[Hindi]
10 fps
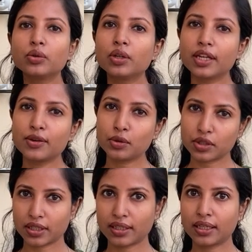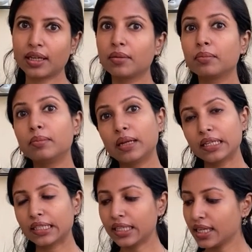को नहीं खो सकते हैं
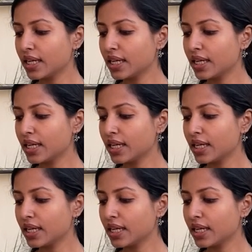बल्कि